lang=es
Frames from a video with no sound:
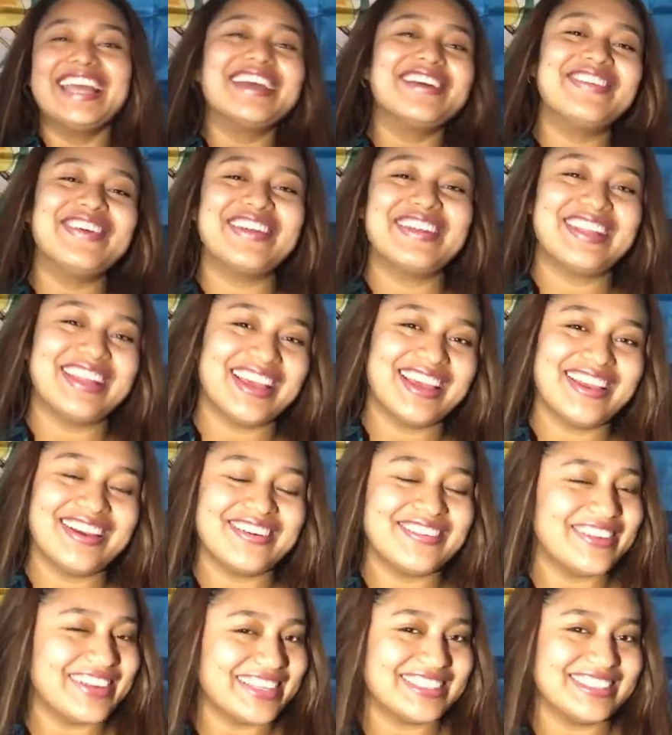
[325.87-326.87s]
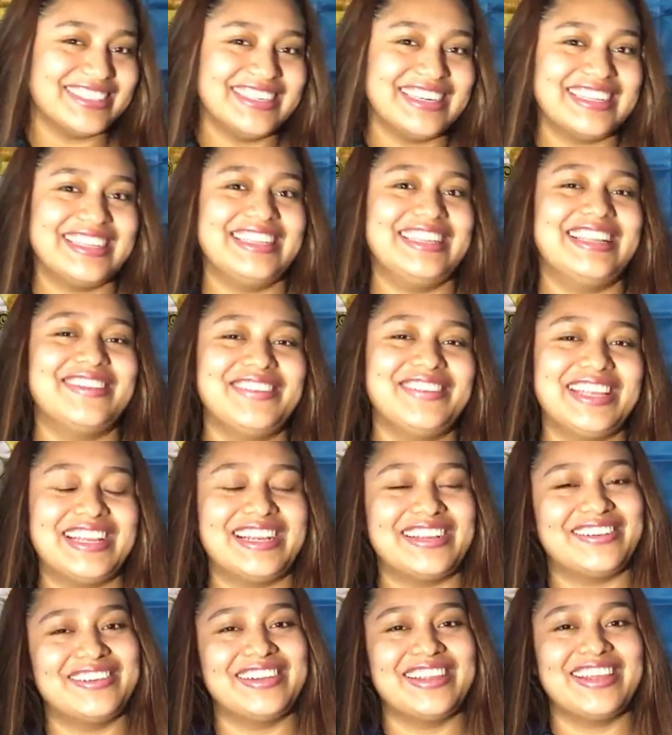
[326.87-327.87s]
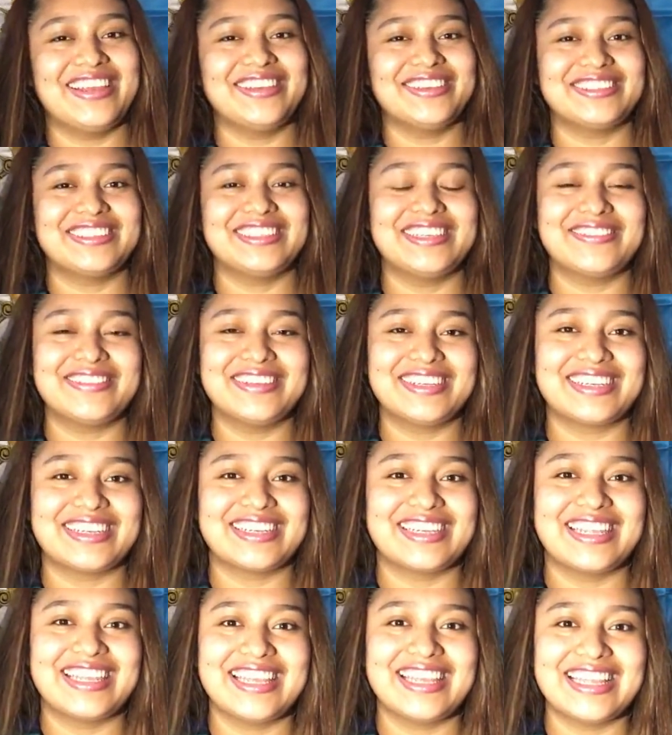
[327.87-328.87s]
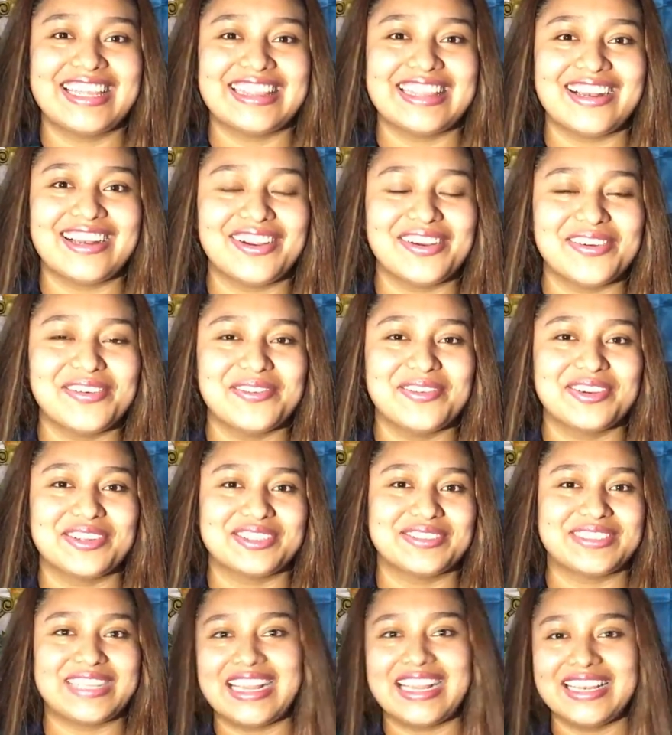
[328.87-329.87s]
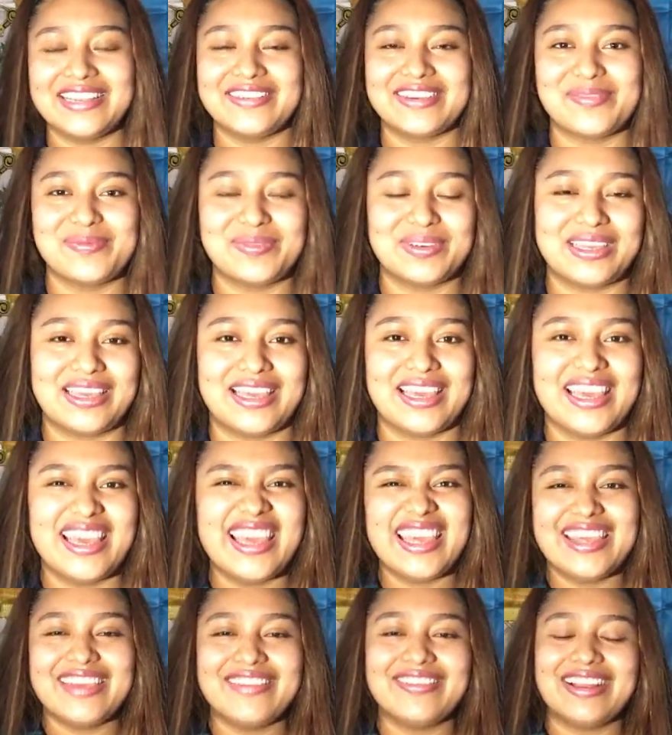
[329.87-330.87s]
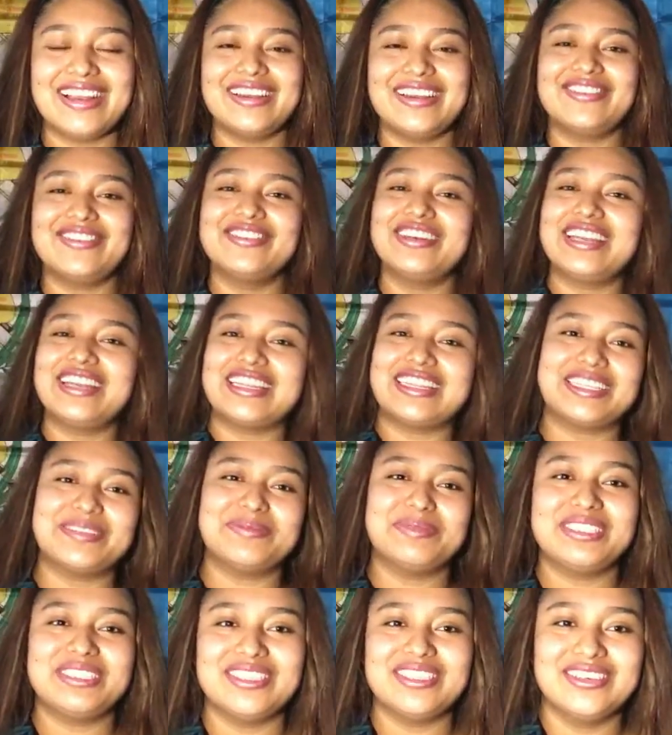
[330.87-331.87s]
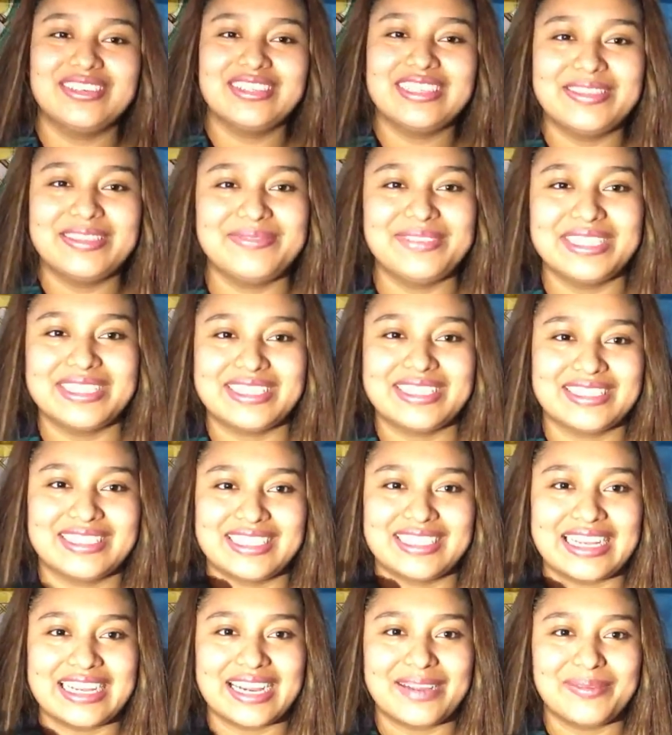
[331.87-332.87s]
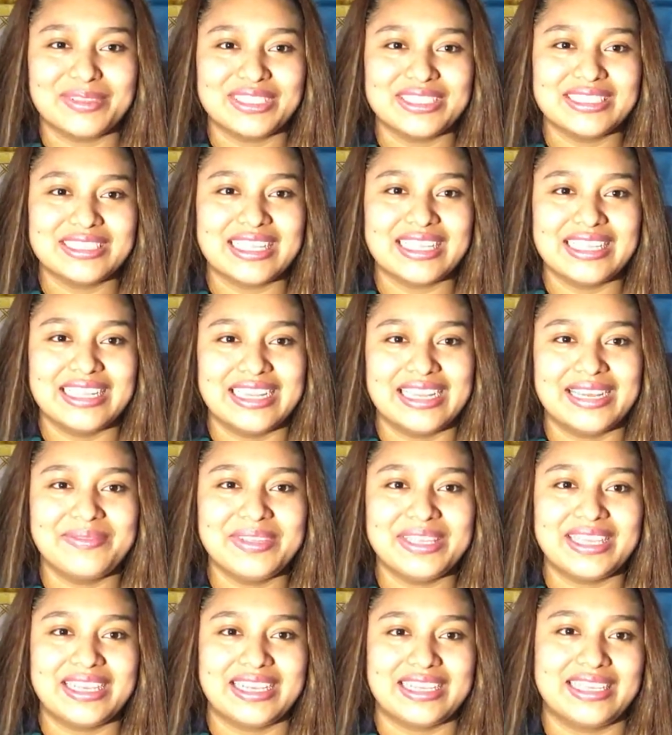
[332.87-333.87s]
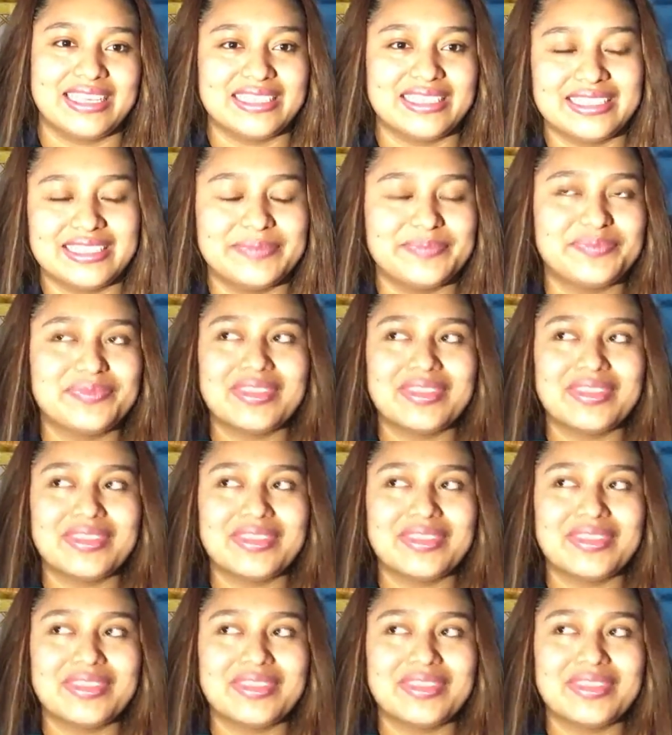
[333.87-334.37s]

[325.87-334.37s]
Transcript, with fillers: Pero dije yo, voy a hacer una dinámica con ellos y a ver qué, tal cómo nos sale, ¿verdad? Porque iba una transmisión y mientras hagamos esta dinámica y así.